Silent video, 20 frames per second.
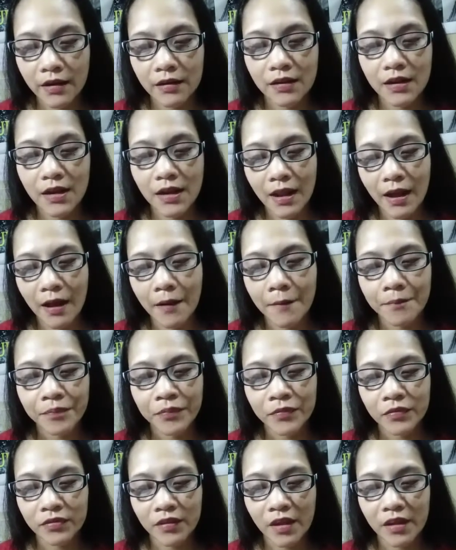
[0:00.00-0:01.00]
nila,
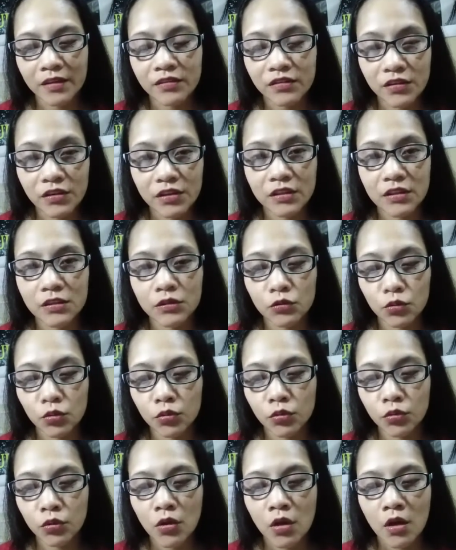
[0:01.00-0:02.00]
9.32
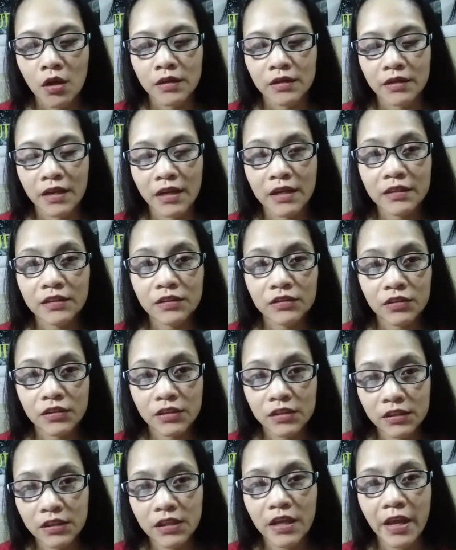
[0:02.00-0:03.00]
to
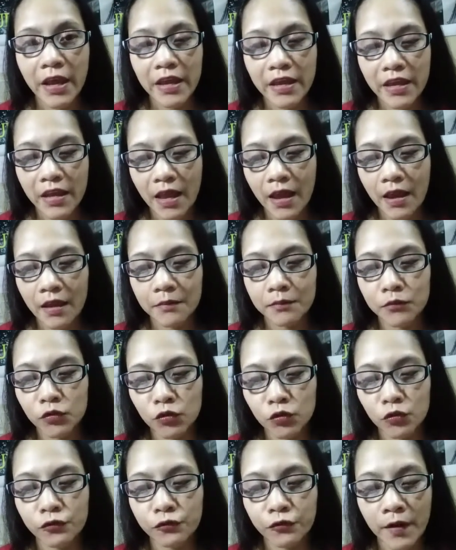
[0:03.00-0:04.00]
9.30 a.m.
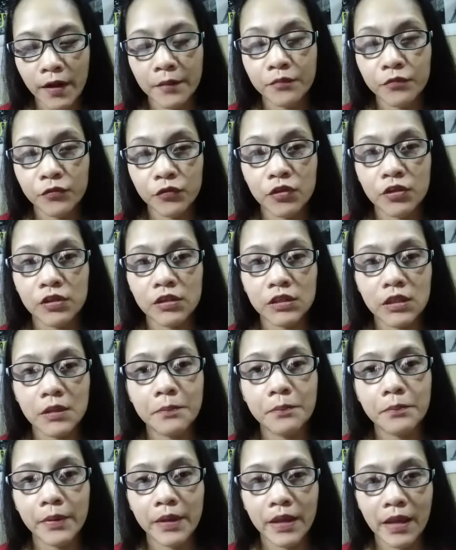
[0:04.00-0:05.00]
to
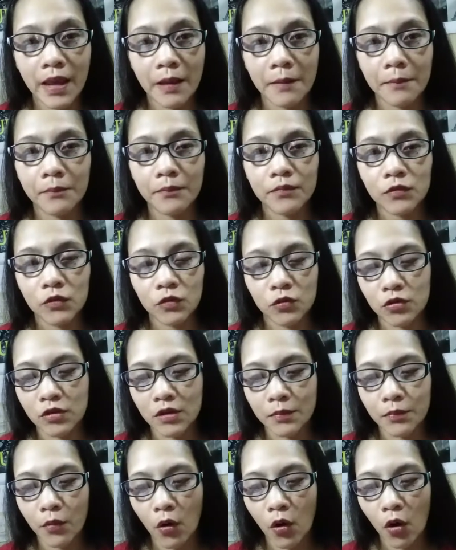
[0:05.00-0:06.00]
5.30 p.m. Doon
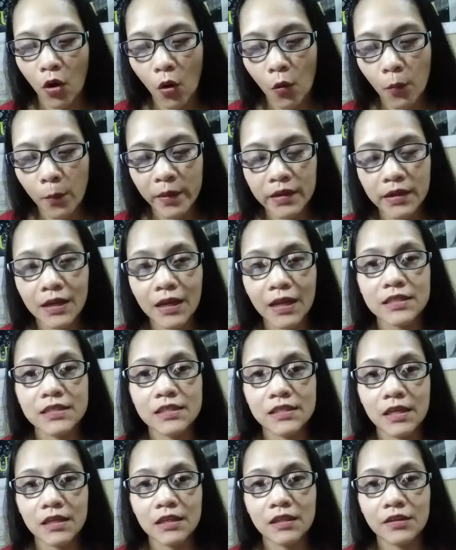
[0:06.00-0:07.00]
na po. Open nila is
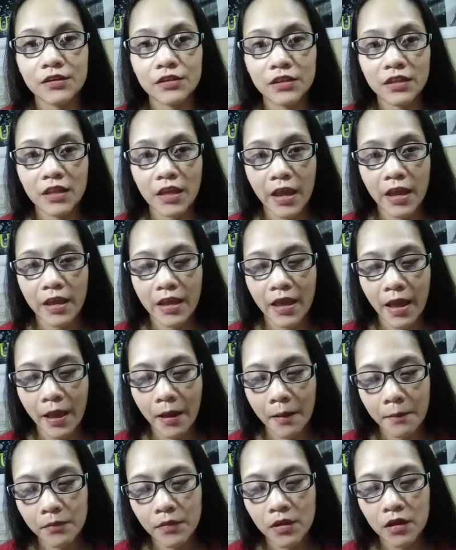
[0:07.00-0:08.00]
9.30
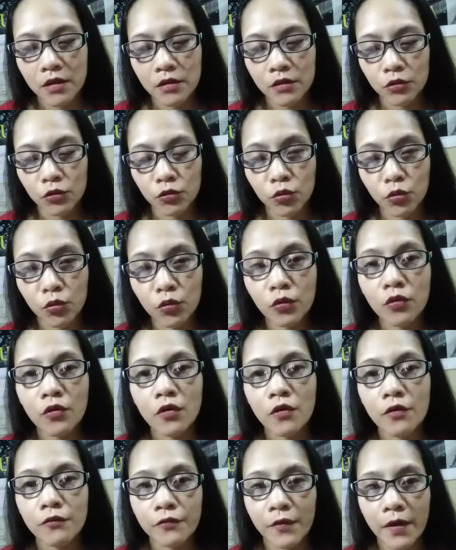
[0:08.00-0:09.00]
a.m. to
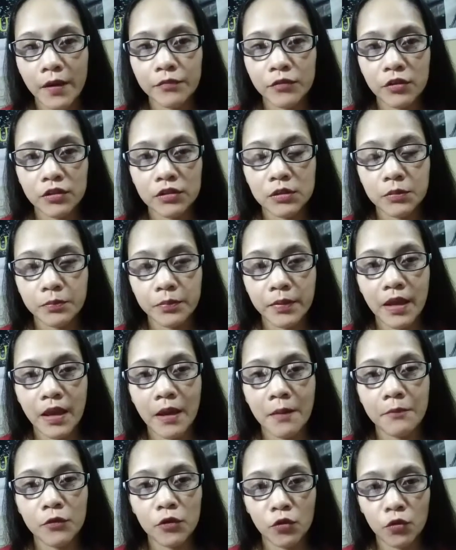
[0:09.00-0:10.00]
5.30
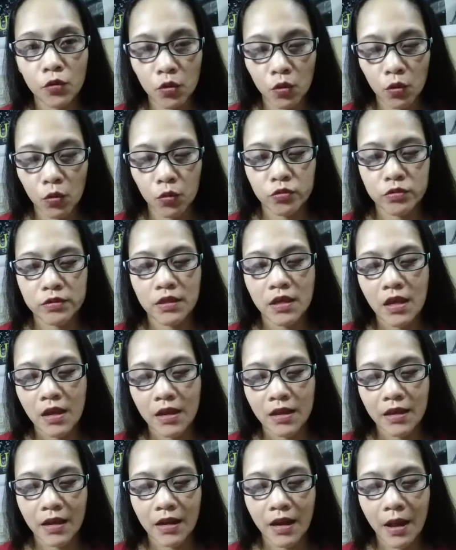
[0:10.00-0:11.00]
p.m. yung close.
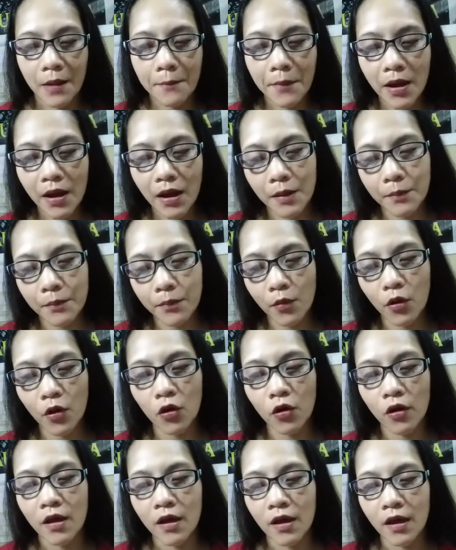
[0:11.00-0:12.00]
Yan. Ang Maka
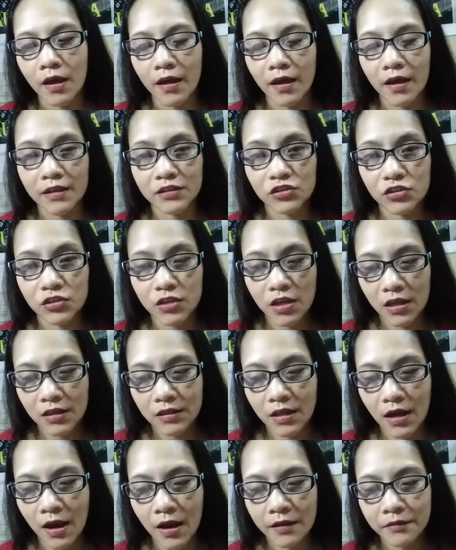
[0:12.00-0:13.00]
po and
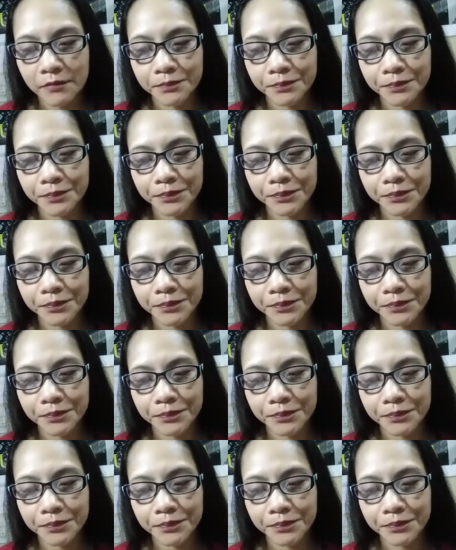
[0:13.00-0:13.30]
Jeddah,